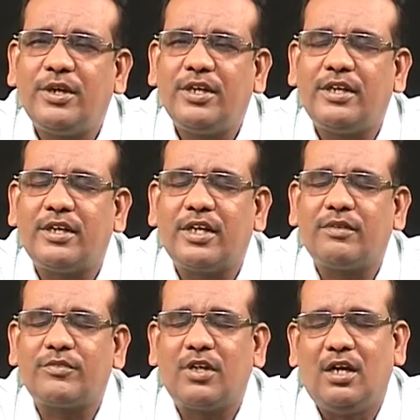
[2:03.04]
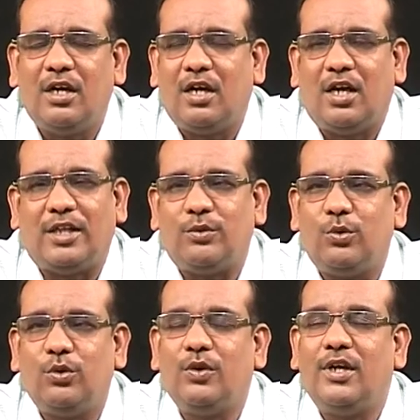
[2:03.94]
பண்ணிகிட்டு இருக்கேன் அது
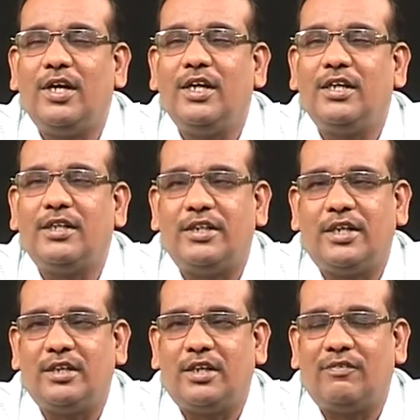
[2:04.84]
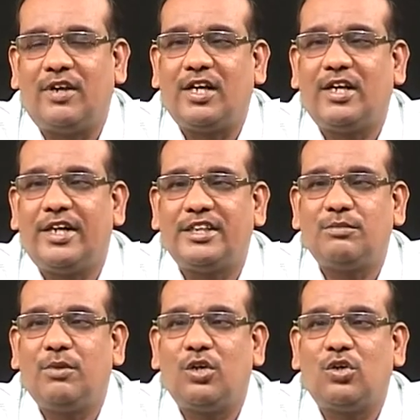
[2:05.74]
ஒன்றும் இல்லை என்னை வளர்க்குற
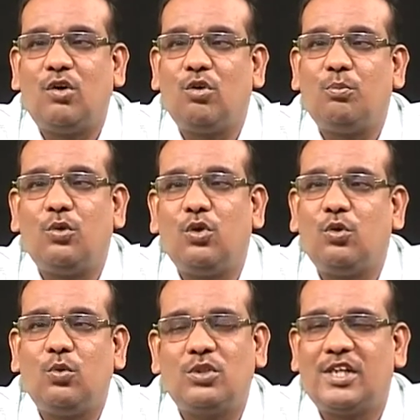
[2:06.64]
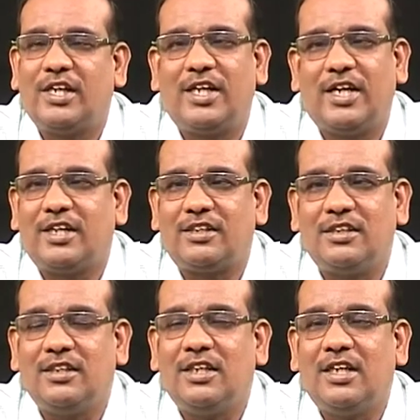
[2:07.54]
எஜமானுக்கும் ஒரு பொண்ணுக்கும் ஒரு சண்டை
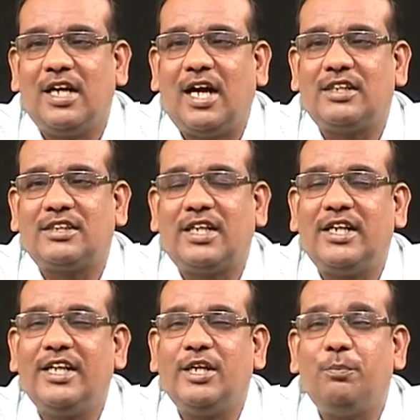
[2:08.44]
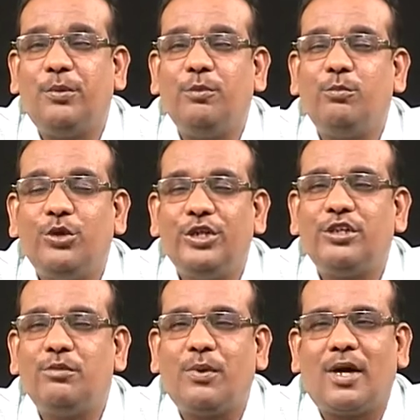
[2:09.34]
நடக்குது அந்த சண்டை எப்படி
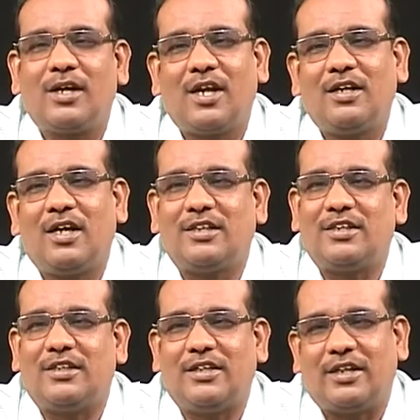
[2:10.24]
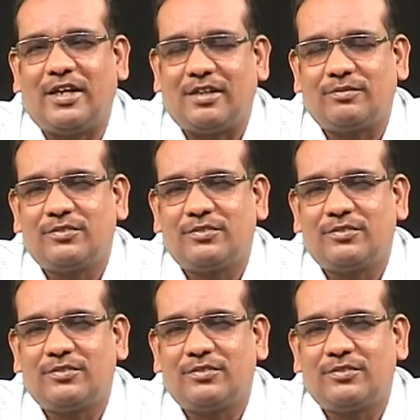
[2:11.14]
முடியுதுன்னு பார்க்கலான்னு காத்துக்கிட்டு இருக்கிறேன்